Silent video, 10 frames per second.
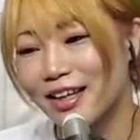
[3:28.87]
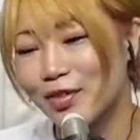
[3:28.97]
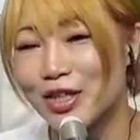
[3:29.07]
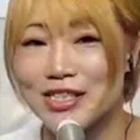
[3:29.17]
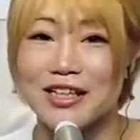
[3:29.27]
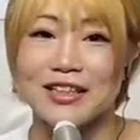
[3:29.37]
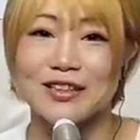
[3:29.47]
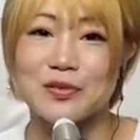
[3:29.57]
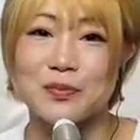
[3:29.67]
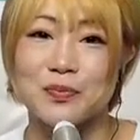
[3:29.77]
皆さ
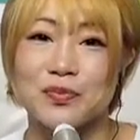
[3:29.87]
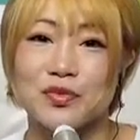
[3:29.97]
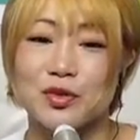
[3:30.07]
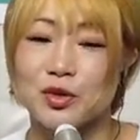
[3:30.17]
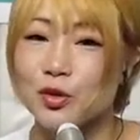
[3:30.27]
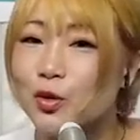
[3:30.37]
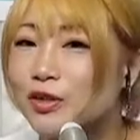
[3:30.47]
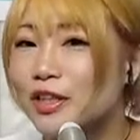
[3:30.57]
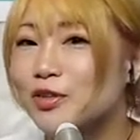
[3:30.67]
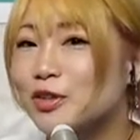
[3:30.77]
んすご
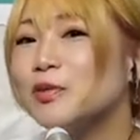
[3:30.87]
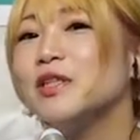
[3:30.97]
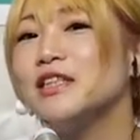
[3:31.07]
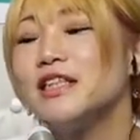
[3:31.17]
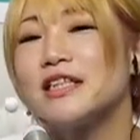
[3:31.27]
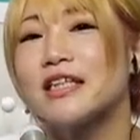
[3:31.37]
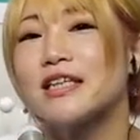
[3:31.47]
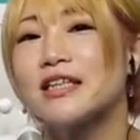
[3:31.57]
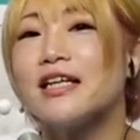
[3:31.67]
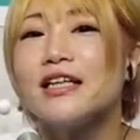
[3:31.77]
く楽しみにしていた
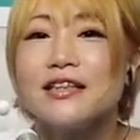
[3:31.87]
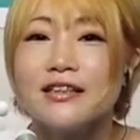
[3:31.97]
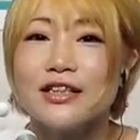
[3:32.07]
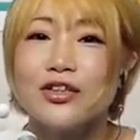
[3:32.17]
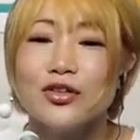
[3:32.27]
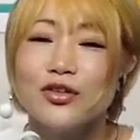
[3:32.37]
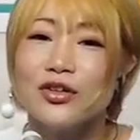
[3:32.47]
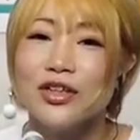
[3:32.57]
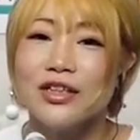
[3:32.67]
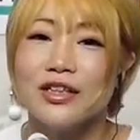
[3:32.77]
だきたいなってい
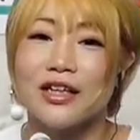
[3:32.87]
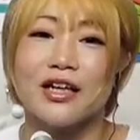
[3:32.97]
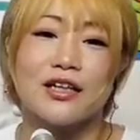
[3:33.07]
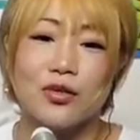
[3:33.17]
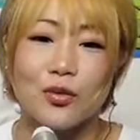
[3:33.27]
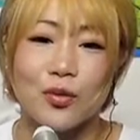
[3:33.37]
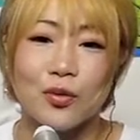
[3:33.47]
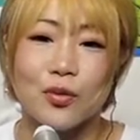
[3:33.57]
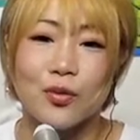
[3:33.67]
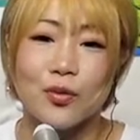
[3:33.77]
う、
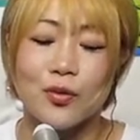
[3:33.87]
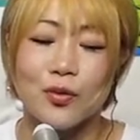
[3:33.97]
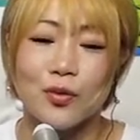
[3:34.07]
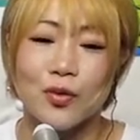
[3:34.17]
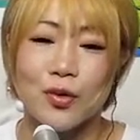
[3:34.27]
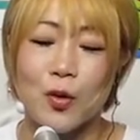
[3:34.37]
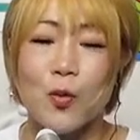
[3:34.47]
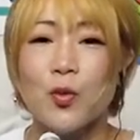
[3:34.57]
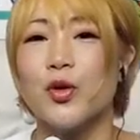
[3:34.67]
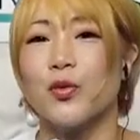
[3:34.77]
思
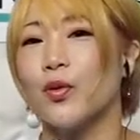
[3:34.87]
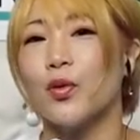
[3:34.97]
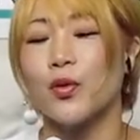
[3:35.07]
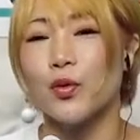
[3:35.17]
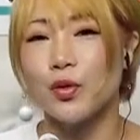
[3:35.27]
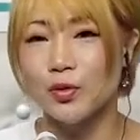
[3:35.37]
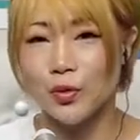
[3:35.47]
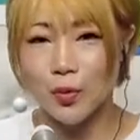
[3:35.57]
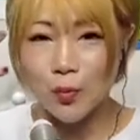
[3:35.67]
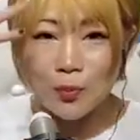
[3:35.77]
いをこ
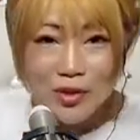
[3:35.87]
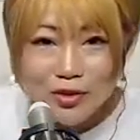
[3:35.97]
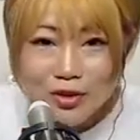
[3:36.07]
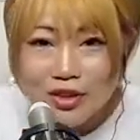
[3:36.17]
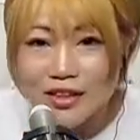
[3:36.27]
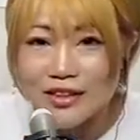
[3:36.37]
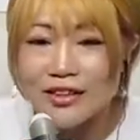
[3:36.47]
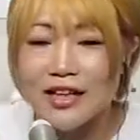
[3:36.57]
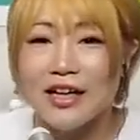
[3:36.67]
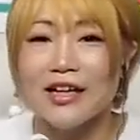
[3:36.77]
の本間の姿
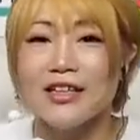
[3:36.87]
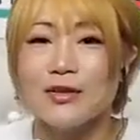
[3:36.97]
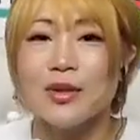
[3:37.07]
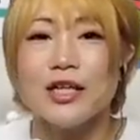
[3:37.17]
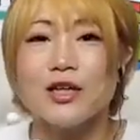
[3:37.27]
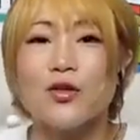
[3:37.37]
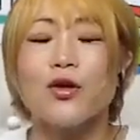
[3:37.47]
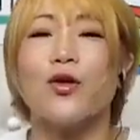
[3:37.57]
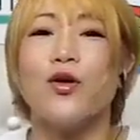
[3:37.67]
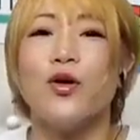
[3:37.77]
で、まあ、昨
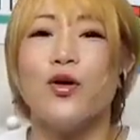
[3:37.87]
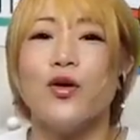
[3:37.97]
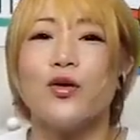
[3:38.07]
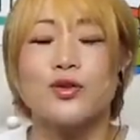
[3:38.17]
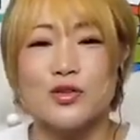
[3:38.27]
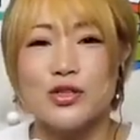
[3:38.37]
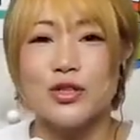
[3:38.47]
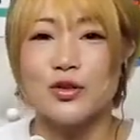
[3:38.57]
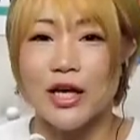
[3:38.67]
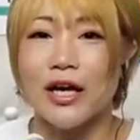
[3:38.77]
日おとつ
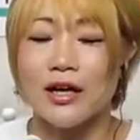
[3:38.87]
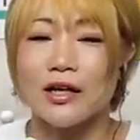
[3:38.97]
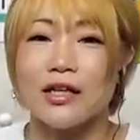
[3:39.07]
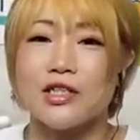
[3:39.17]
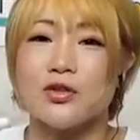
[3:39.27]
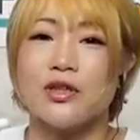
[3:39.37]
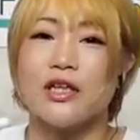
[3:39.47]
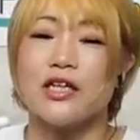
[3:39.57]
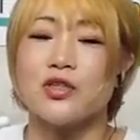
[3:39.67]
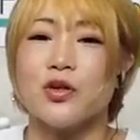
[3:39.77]
いとね、会場
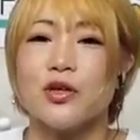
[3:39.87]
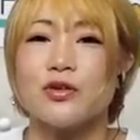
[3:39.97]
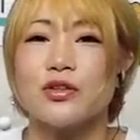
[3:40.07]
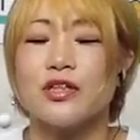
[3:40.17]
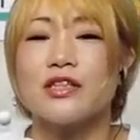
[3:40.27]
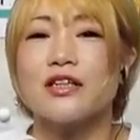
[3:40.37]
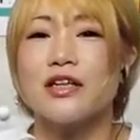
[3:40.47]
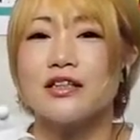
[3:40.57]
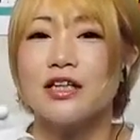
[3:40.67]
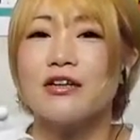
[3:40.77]
に足を運んでくださっ
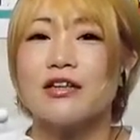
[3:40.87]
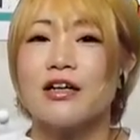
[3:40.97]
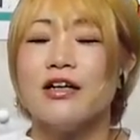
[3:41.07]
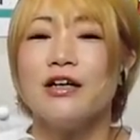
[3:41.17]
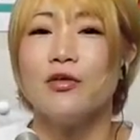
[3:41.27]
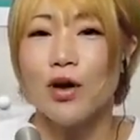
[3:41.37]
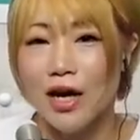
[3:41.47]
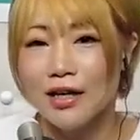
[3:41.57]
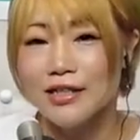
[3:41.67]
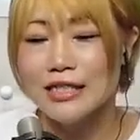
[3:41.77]
た方々
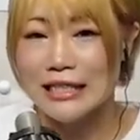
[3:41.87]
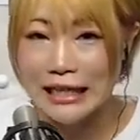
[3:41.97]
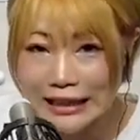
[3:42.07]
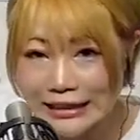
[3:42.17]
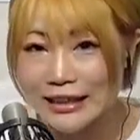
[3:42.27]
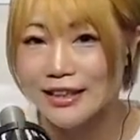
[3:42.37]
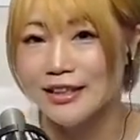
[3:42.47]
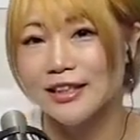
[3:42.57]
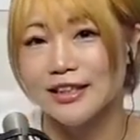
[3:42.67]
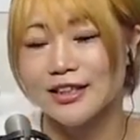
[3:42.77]
はさらに、
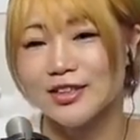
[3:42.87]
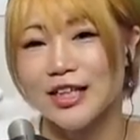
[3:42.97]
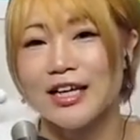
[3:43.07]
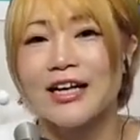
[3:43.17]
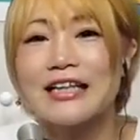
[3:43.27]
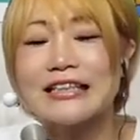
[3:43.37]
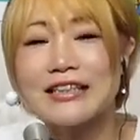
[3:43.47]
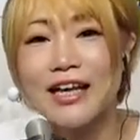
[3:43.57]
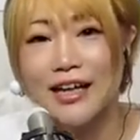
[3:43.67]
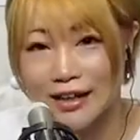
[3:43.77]
伝えられたん
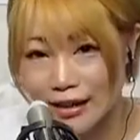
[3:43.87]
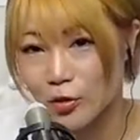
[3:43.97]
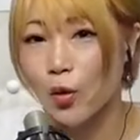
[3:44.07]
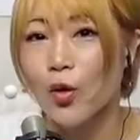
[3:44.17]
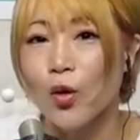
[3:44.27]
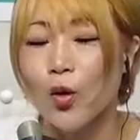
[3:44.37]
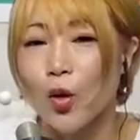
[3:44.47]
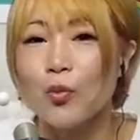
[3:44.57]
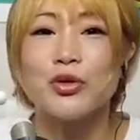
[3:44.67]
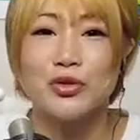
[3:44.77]
じゃないかなと
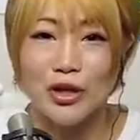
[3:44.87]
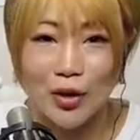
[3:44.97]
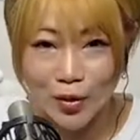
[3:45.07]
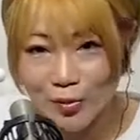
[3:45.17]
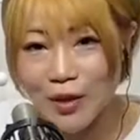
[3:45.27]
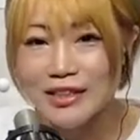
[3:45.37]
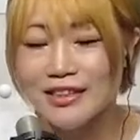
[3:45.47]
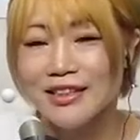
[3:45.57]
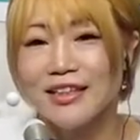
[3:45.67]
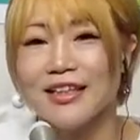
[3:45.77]
思っておりま
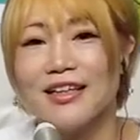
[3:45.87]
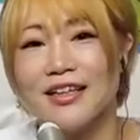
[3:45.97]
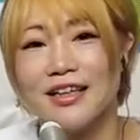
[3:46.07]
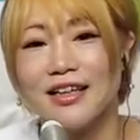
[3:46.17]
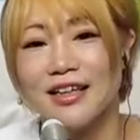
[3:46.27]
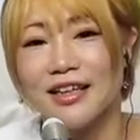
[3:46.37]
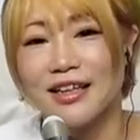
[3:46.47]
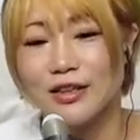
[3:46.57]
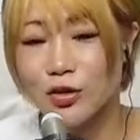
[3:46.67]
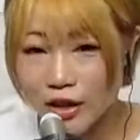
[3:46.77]
す。そ
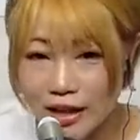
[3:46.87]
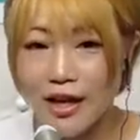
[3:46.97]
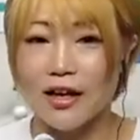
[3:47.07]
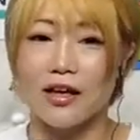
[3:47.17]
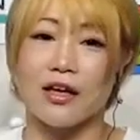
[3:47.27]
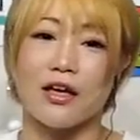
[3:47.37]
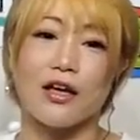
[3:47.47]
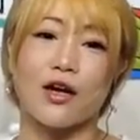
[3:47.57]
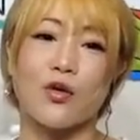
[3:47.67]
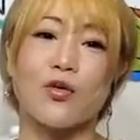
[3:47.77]
れ
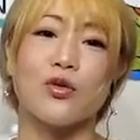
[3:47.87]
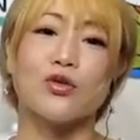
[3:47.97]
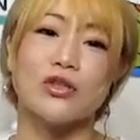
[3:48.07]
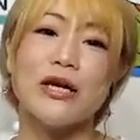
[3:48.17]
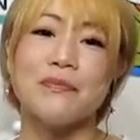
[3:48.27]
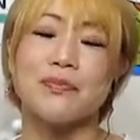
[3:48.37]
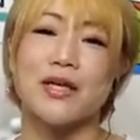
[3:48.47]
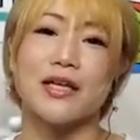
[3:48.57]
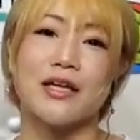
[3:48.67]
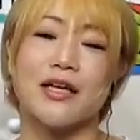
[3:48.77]
で、今後のね、
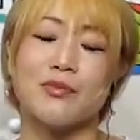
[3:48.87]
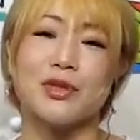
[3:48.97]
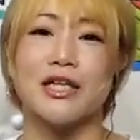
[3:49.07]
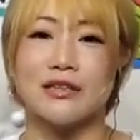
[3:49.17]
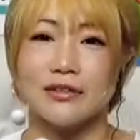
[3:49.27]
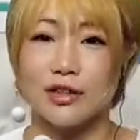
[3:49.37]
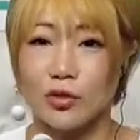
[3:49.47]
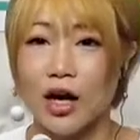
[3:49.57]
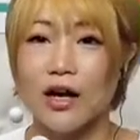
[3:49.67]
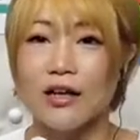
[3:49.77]
舞台だったり
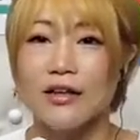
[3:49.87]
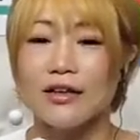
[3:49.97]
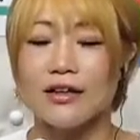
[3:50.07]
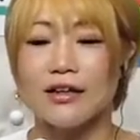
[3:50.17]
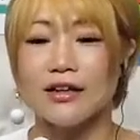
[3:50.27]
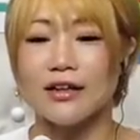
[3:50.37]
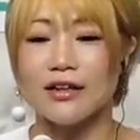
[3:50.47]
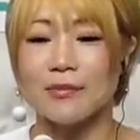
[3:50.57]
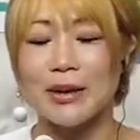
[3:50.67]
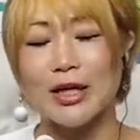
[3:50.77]
とか、
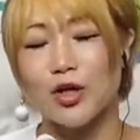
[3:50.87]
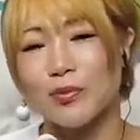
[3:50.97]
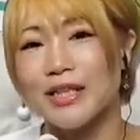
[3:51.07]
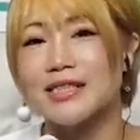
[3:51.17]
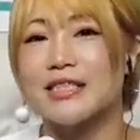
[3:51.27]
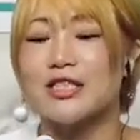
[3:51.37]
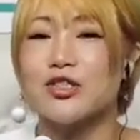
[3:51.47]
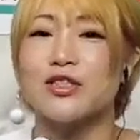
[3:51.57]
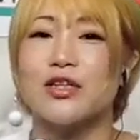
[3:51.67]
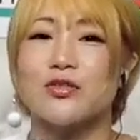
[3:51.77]
ビッグマッチに
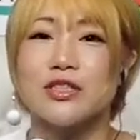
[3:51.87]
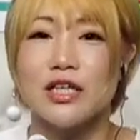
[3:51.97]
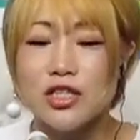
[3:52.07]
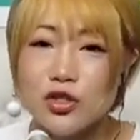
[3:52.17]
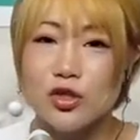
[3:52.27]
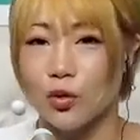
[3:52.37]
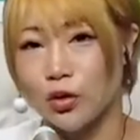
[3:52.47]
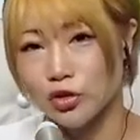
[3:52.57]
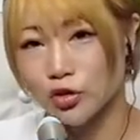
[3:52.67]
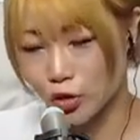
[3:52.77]
ついてのスケジュール
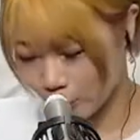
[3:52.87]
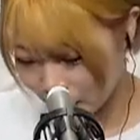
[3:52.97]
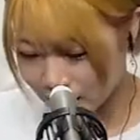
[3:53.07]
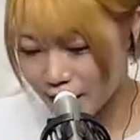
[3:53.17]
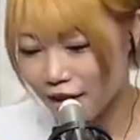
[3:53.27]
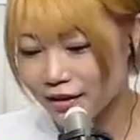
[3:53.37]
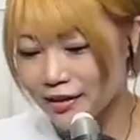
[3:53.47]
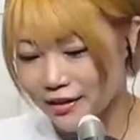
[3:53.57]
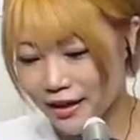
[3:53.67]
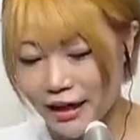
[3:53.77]
をちょっと皆さん
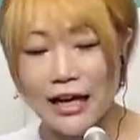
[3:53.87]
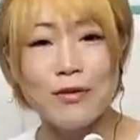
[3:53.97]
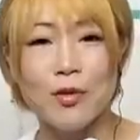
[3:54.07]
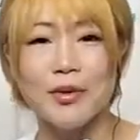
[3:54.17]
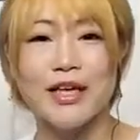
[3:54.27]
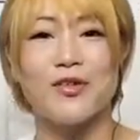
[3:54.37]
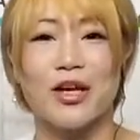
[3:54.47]
何回も見てる